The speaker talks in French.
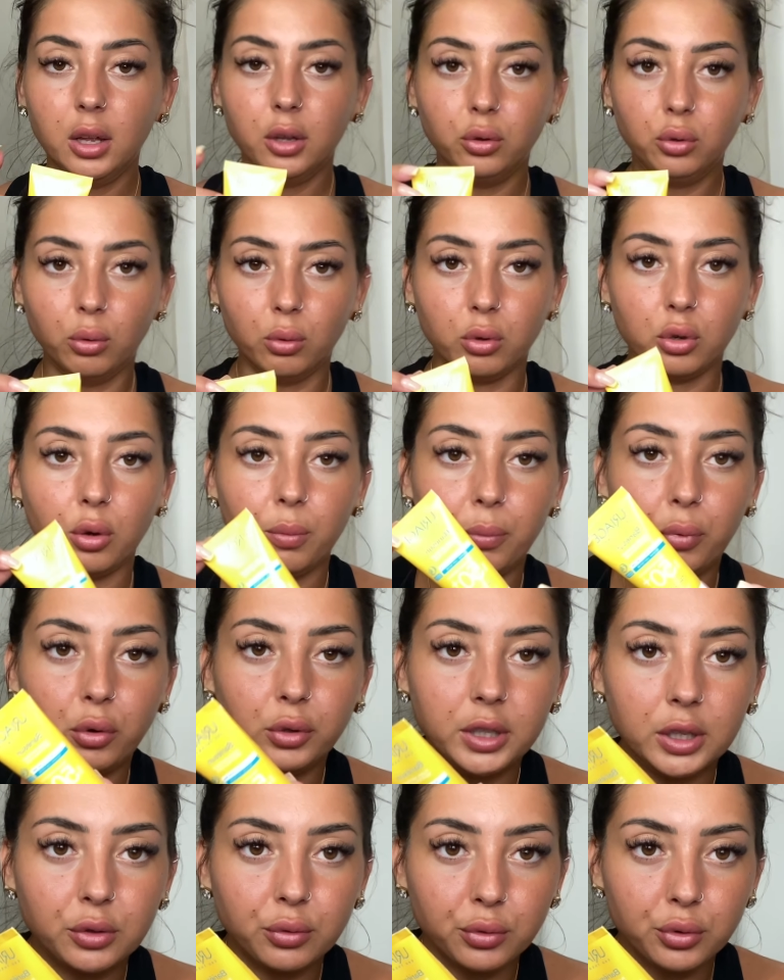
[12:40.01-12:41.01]
Donc,
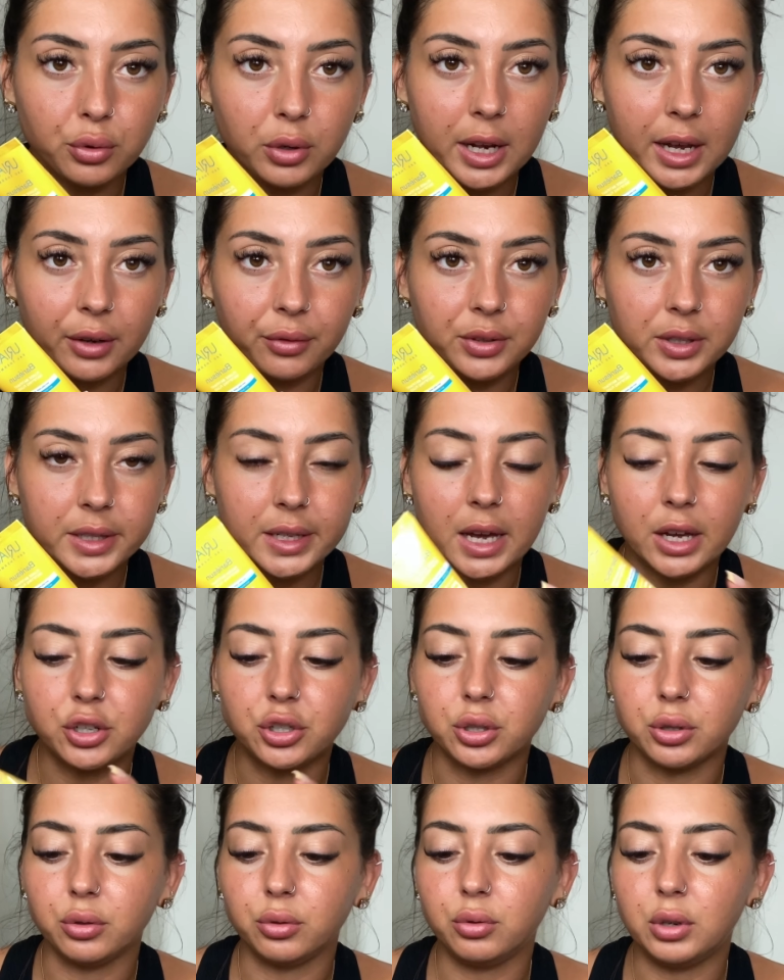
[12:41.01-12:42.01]
protection solaire
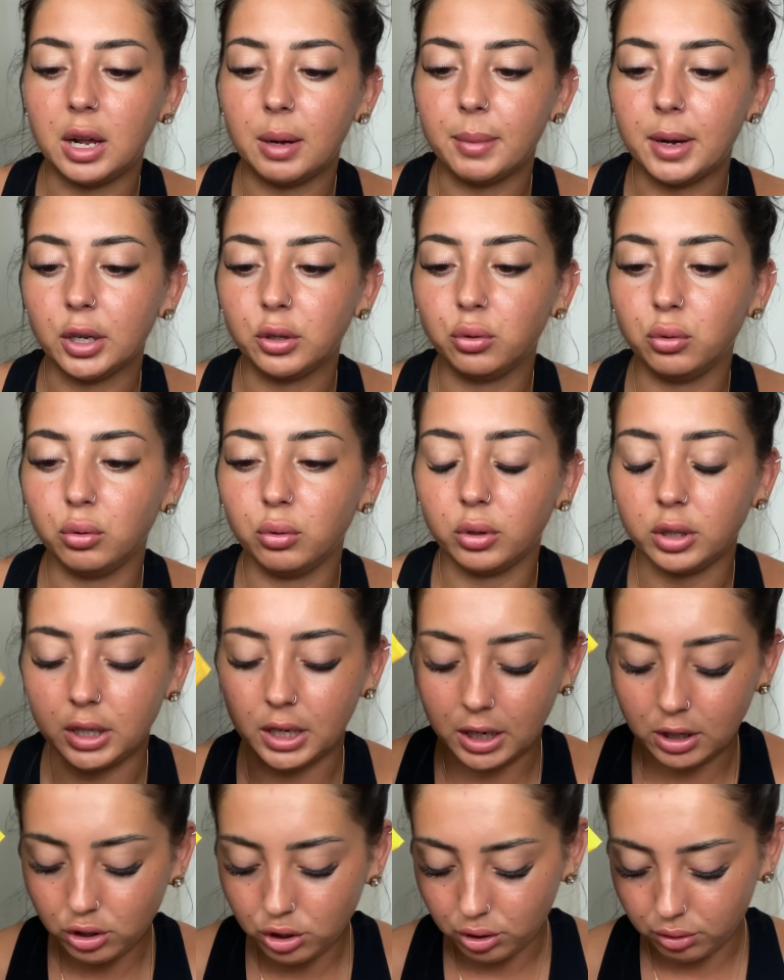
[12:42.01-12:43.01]
visage de la marque
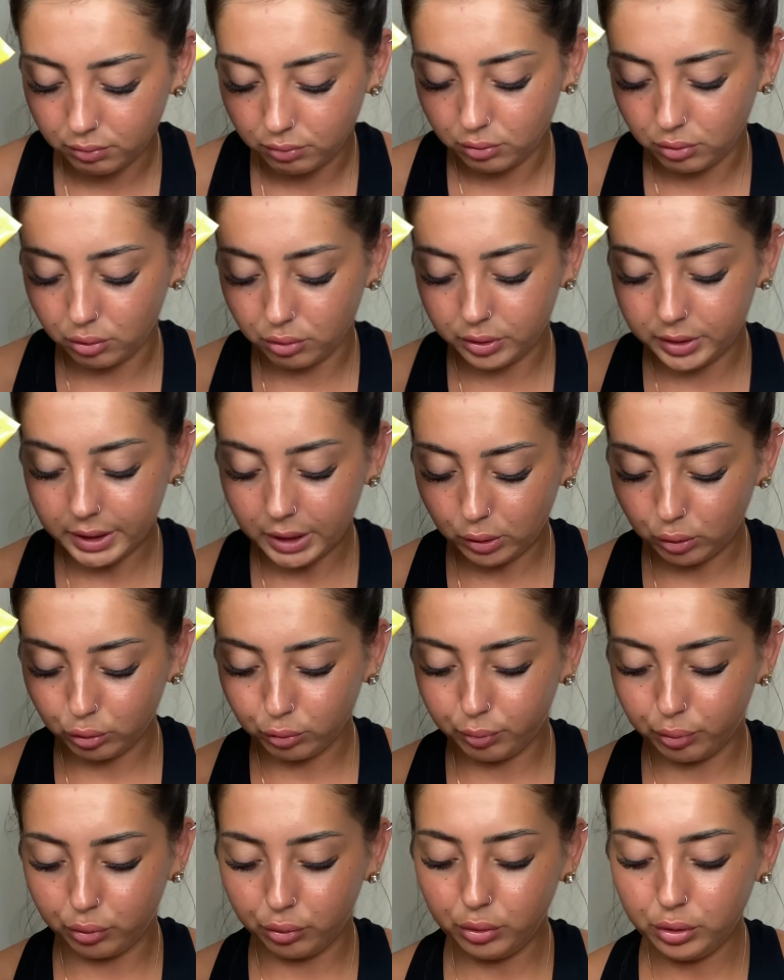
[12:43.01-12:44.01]
Uriage,
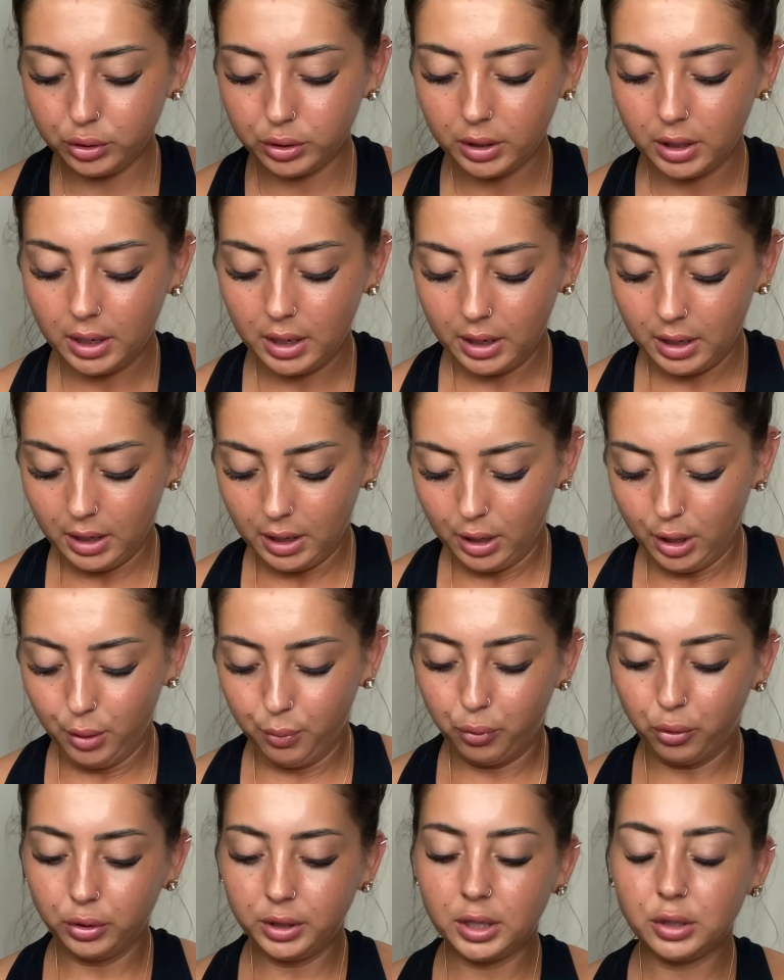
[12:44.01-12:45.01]
50+. Euh,
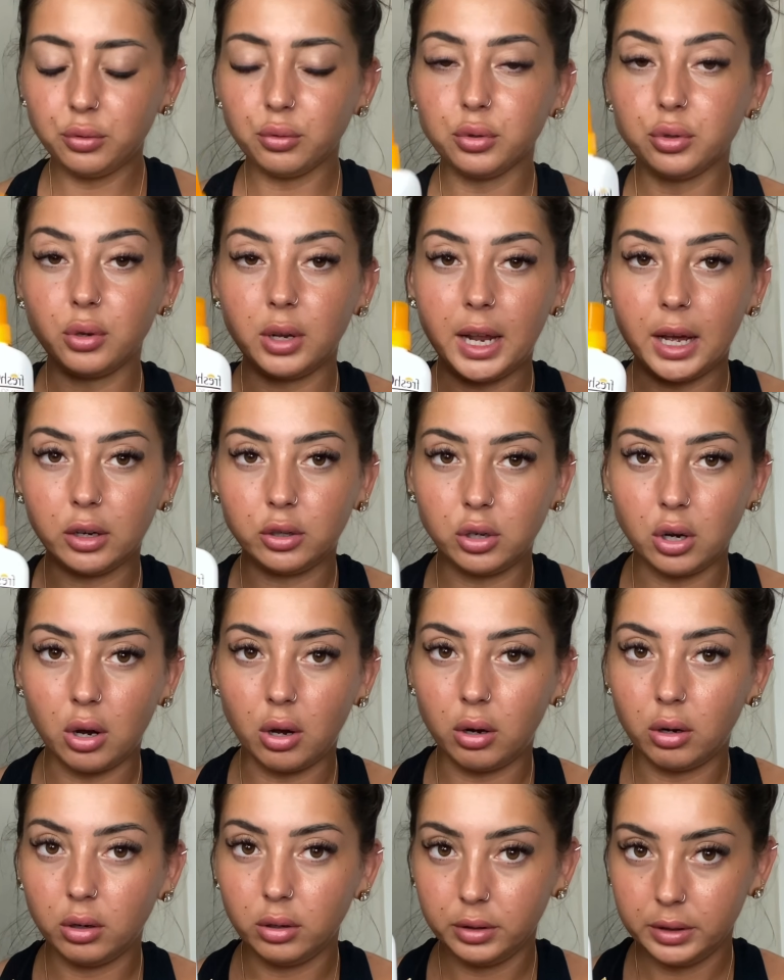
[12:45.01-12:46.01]
protection solaire
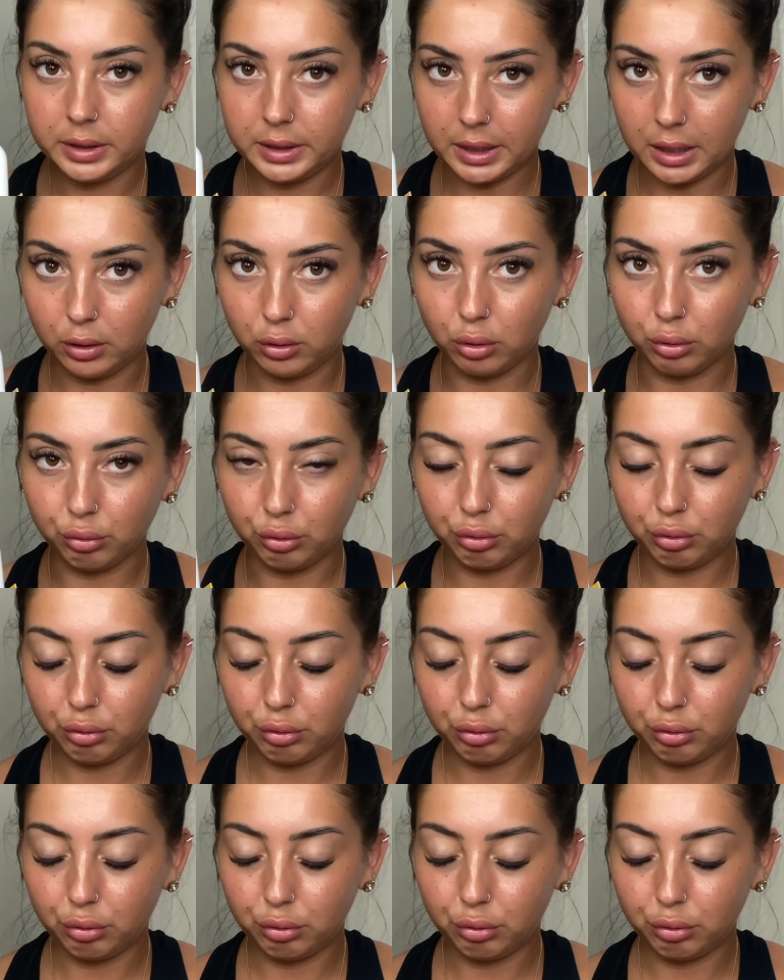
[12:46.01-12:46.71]
corps, 50+.